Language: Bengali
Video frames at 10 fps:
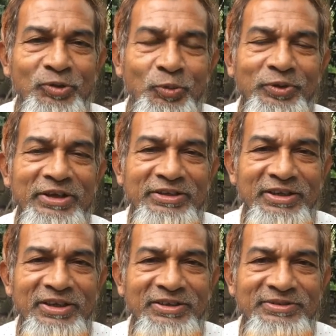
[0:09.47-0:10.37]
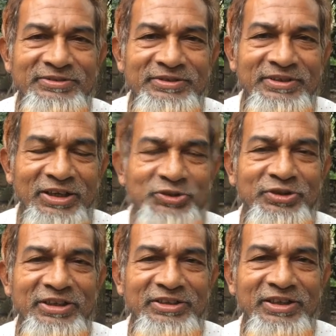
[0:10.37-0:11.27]
উপকারিতা
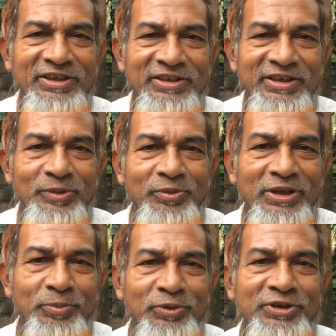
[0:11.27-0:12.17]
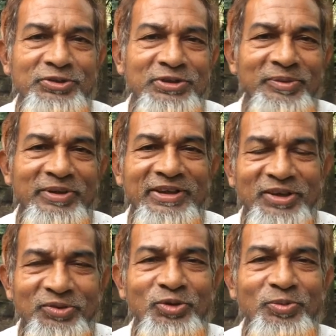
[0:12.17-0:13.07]
কার্যকারিতা এবং এই পদ্মাসন আমরা
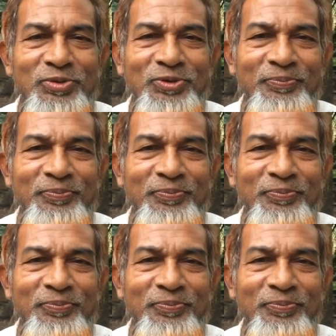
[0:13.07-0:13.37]
কেন করব